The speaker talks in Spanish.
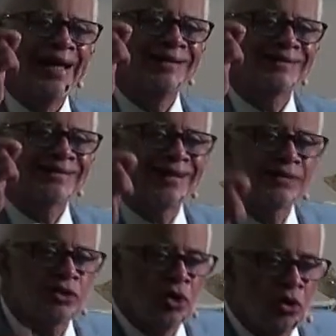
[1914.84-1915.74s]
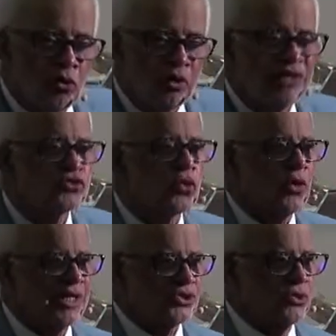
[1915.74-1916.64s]
entendió en su
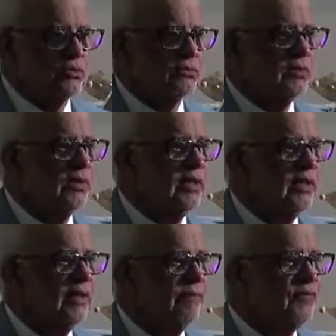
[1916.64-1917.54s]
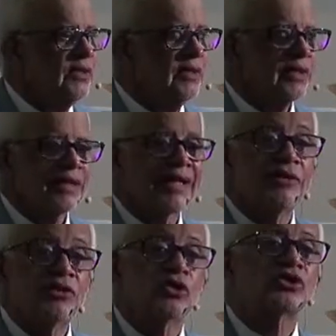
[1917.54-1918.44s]
corazón que
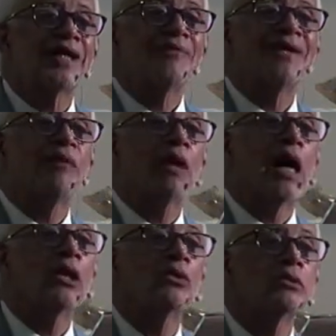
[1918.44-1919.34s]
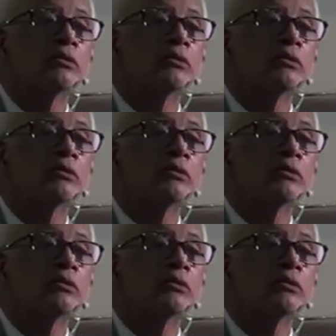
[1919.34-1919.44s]
Dios le había hablado.